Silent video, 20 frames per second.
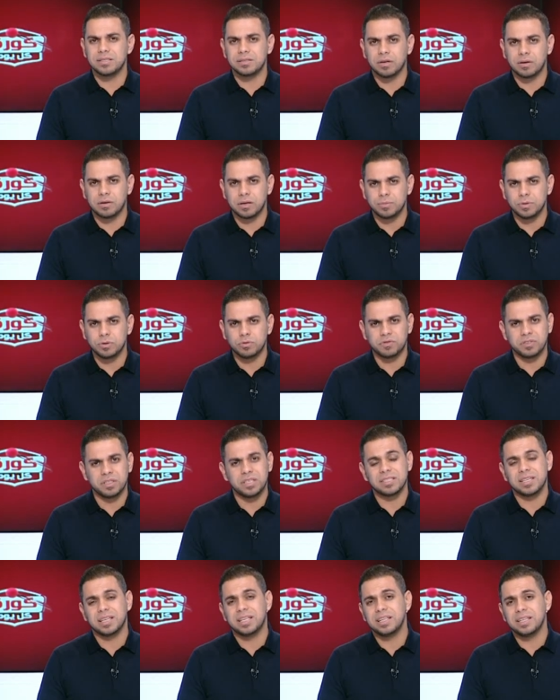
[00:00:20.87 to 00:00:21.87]
استغربت وفي
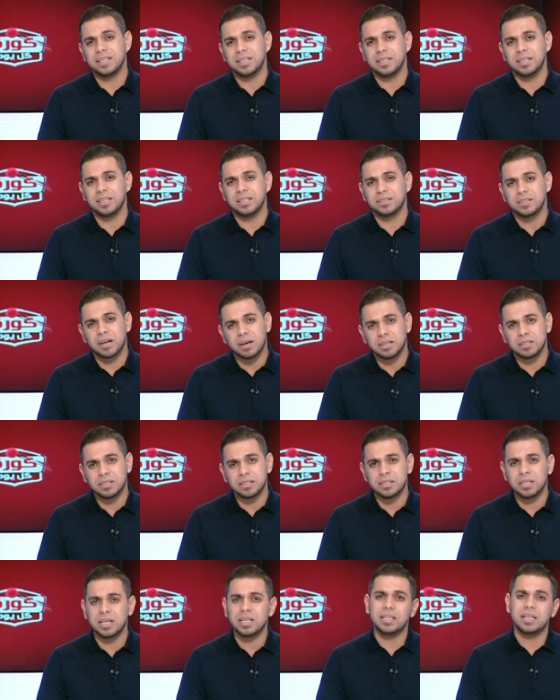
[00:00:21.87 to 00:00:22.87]
ناس قالت لي
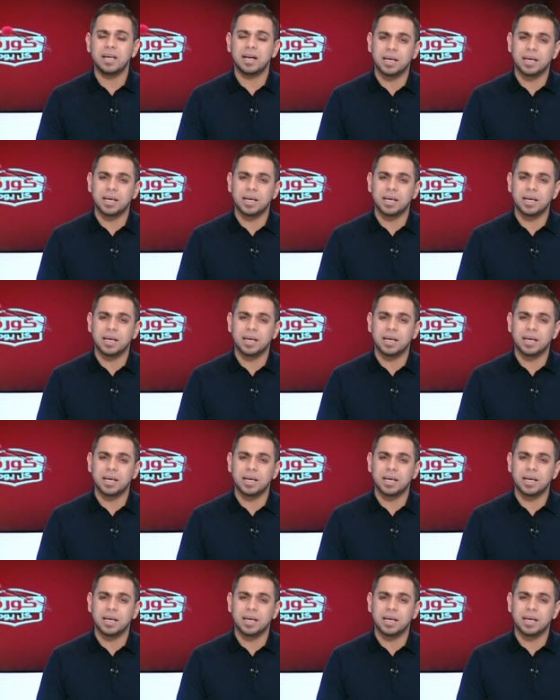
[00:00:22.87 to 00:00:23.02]
انتقدتني قالت